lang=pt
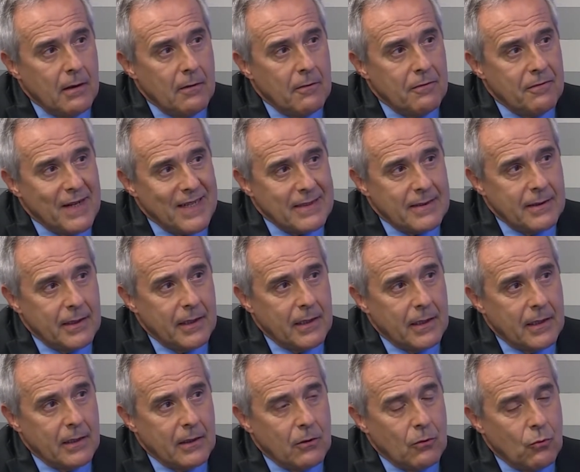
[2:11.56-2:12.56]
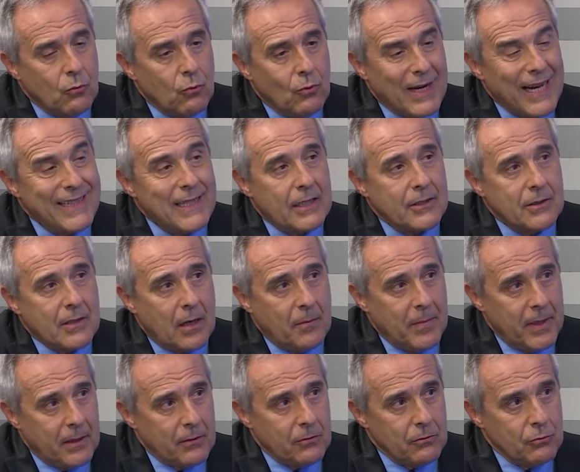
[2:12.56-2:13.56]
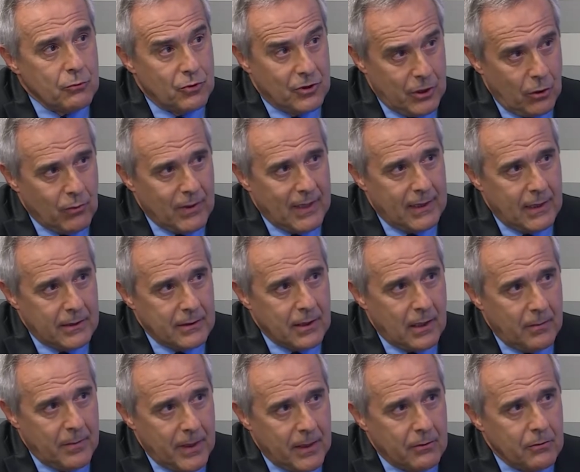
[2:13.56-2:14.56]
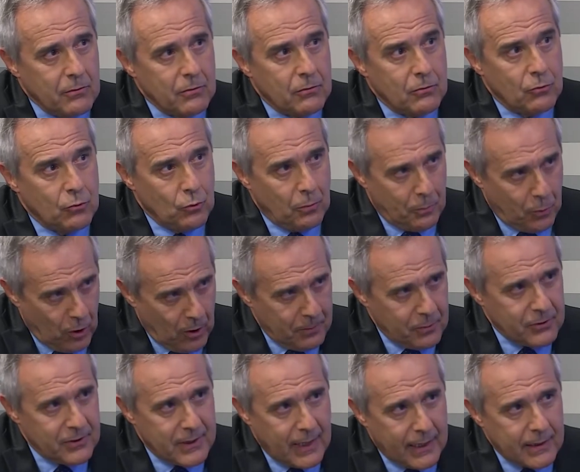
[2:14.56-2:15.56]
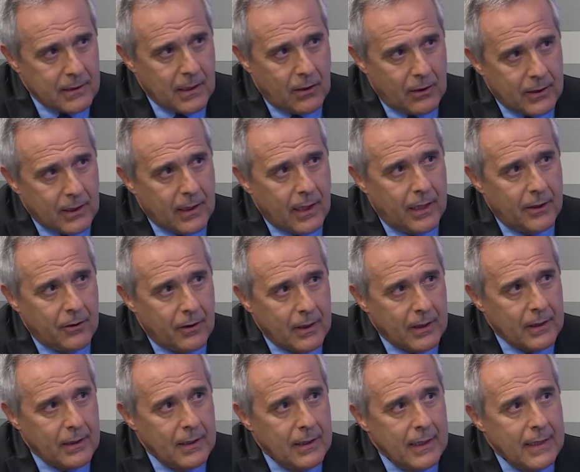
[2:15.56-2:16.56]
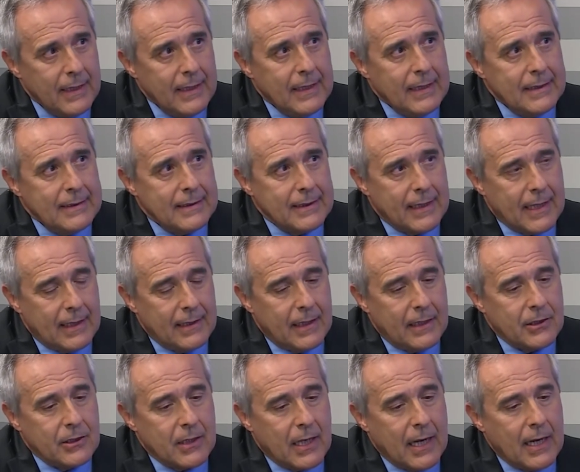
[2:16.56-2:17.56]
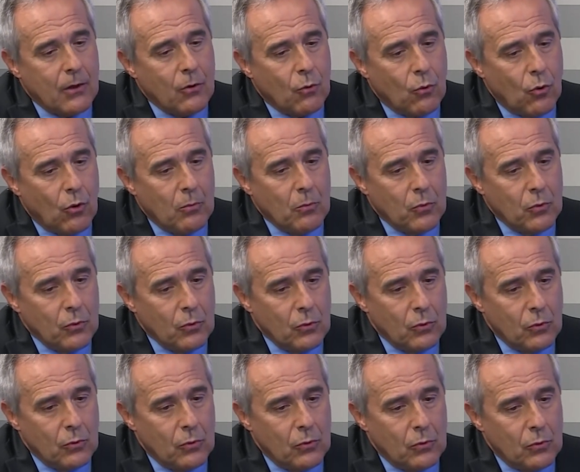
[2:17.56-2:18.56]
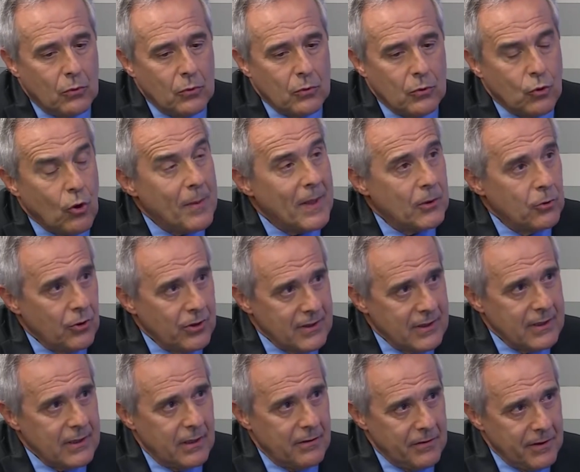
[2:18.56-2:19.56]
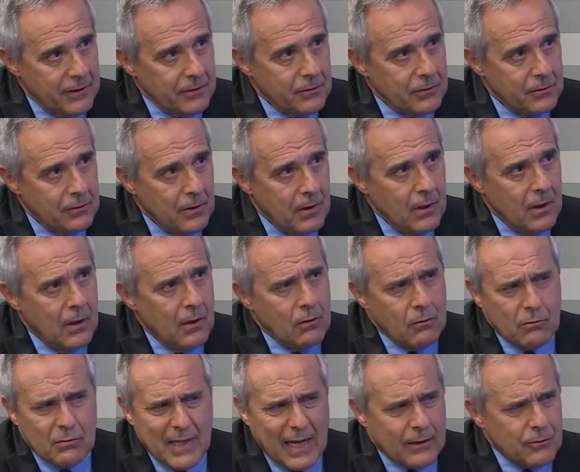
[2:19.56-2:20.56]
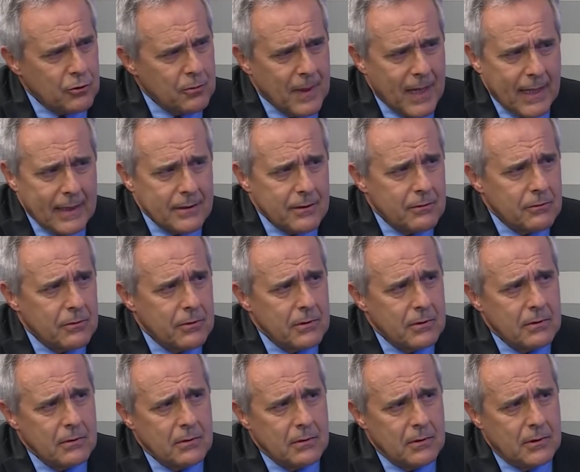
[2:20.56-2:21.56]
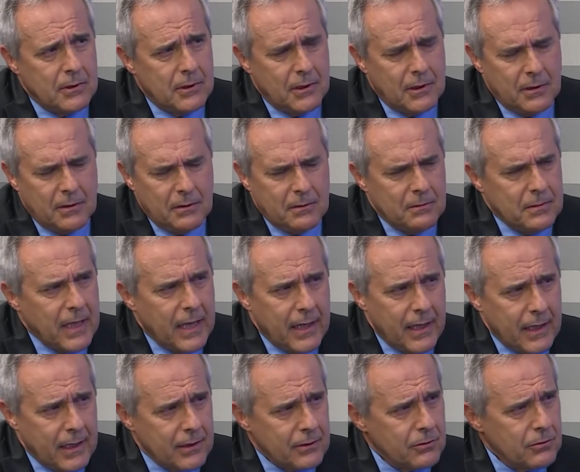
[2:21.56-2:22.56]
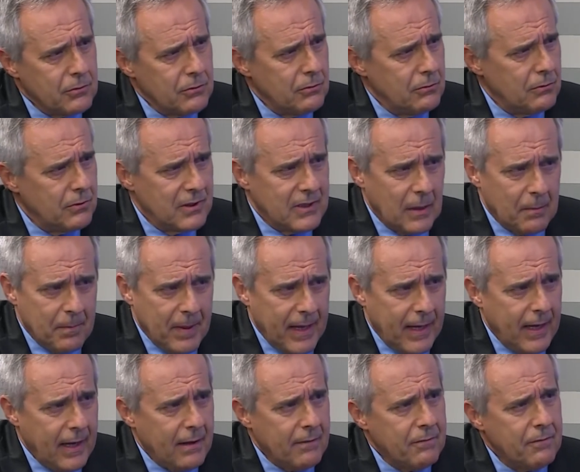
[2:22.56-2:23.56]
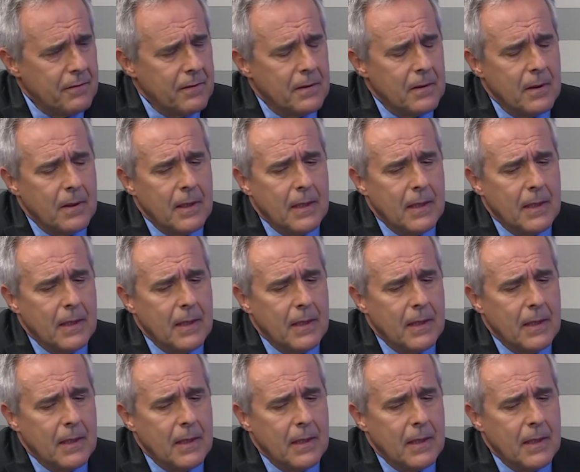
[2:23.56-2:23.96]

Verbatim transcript: fazer o cadastramento, o seu cadastramento, no próprio site da Nota Carioca, se cadastrar como tomador de serviço, com dados básicos de endereço, CPF,